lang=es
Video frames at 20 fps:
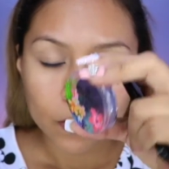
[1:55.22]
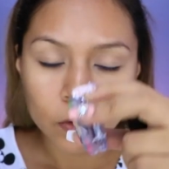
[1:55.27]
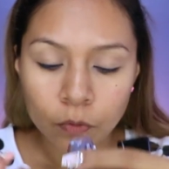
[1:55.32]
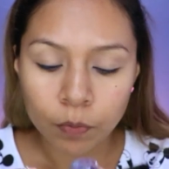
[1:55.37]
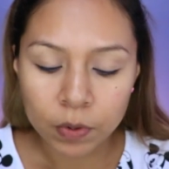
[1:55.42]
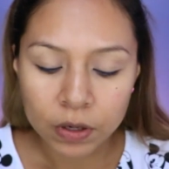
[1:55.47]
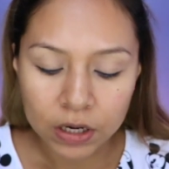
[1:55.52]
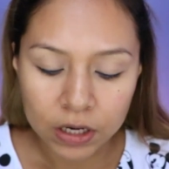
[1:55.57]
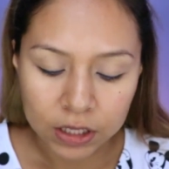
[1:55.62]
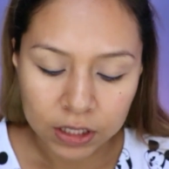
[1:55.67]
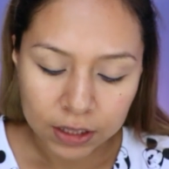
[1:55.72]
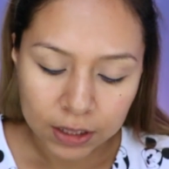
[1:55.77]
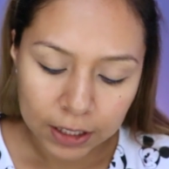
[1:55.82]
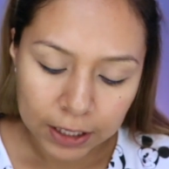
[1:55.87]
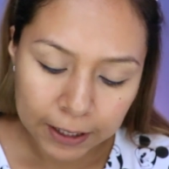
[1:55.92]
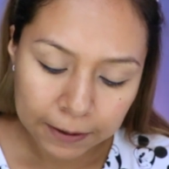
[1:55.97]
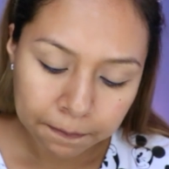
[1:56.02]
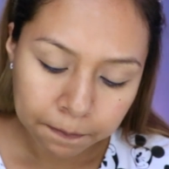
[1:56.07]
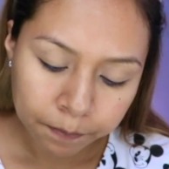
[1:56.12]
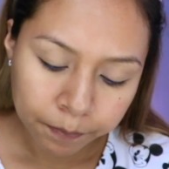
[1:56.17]
Súper
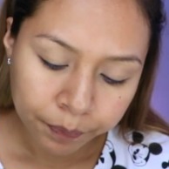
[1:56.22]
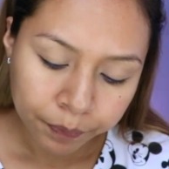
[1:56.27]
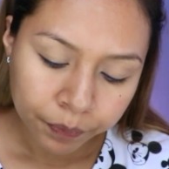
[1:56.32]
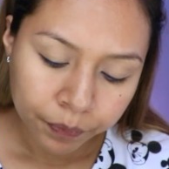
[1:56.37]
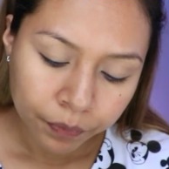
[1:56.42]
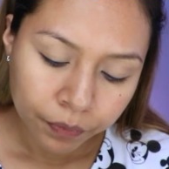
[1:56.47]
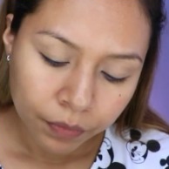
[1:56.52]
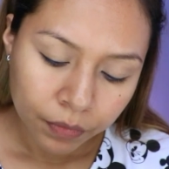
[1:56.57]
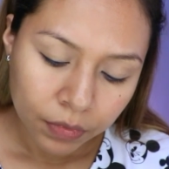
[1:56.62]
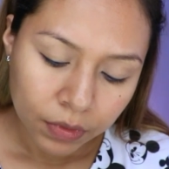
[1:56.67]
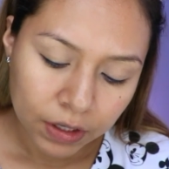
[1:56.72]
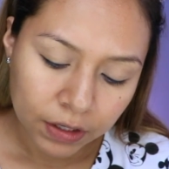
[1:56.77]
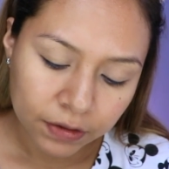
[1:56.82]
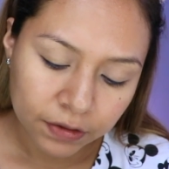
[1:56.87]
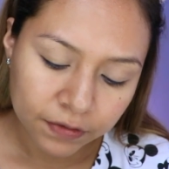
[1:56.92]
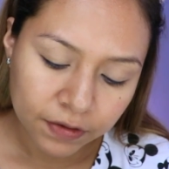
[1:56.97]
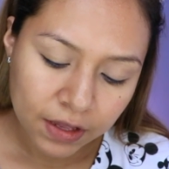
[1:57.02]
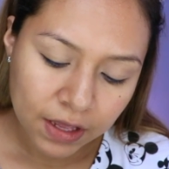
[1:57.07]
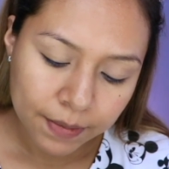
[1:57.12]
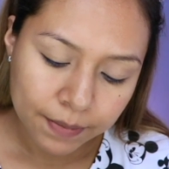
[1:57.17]
linda.
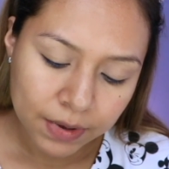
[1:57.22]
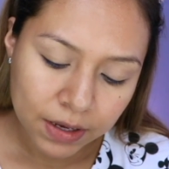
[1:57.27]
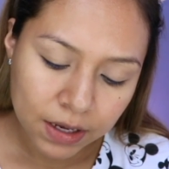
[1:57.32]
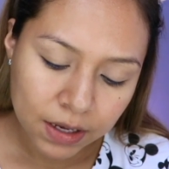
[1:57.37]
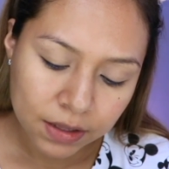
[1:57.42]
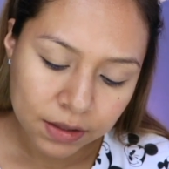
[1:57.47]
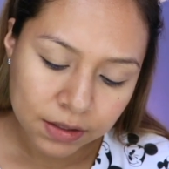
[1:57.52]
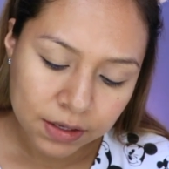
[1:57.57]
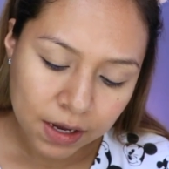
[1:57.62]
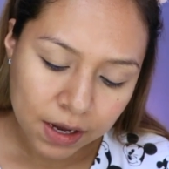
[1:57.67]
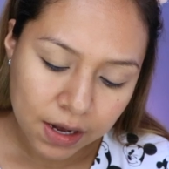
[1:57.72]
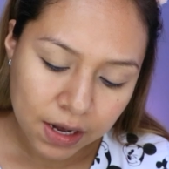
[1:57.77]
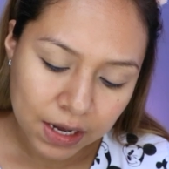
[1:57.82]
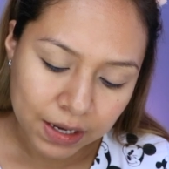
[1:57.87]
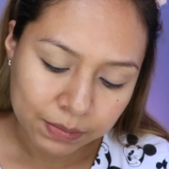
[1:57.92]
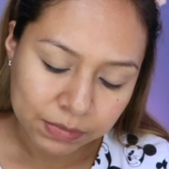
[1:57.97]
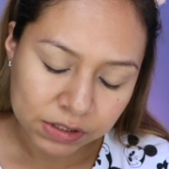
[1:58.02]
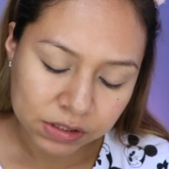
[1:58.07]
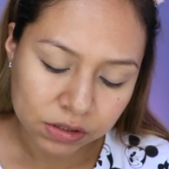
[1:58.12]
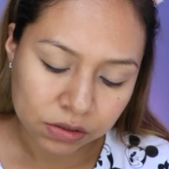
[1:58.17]
Esta se llama The
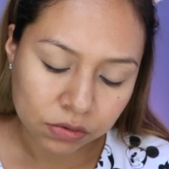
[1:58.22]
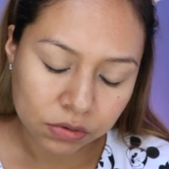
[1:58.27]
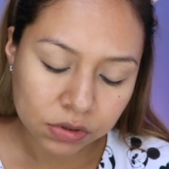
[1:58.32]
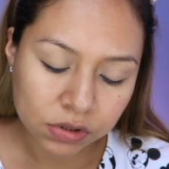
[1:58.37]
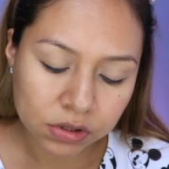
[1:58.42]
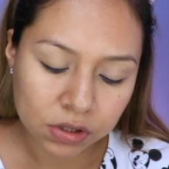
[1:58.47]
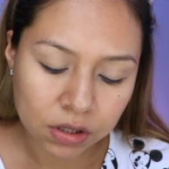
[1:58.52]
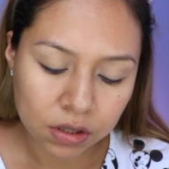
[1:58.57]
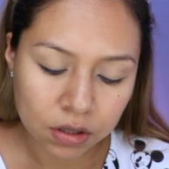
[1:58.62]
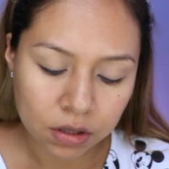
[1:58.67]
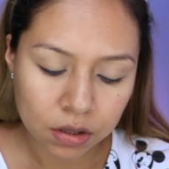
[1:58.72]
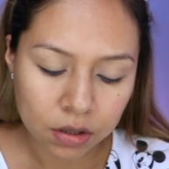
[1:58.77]
Amazons.